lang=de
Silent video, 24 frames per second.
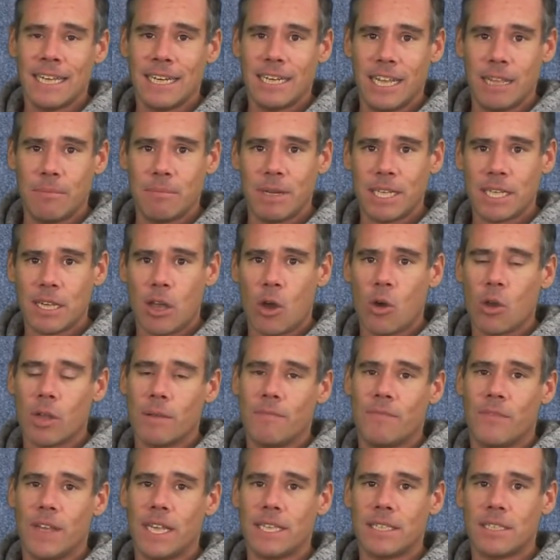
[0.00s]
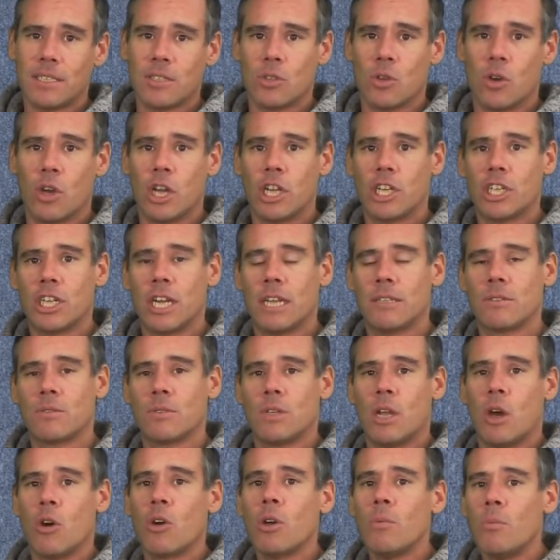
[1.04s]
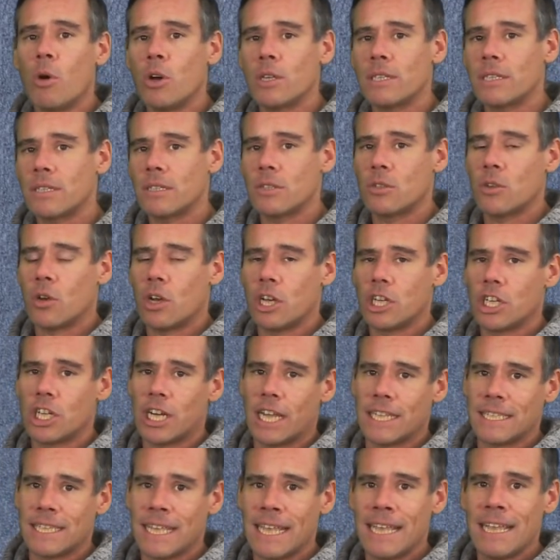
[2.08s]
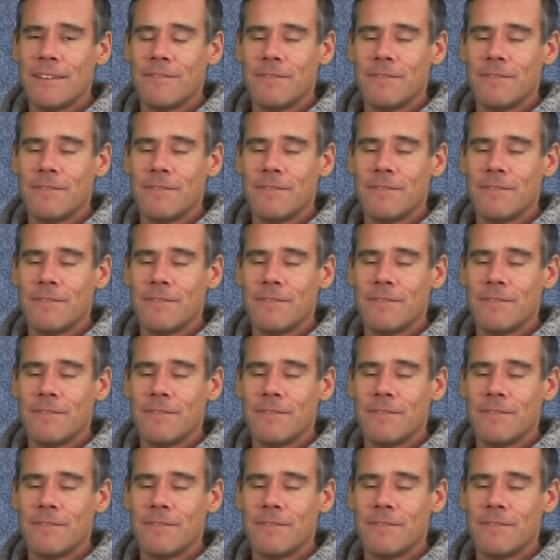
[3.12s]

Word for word: nämlich auch im Westen Deutschlands und auch im Osten Deutschlands.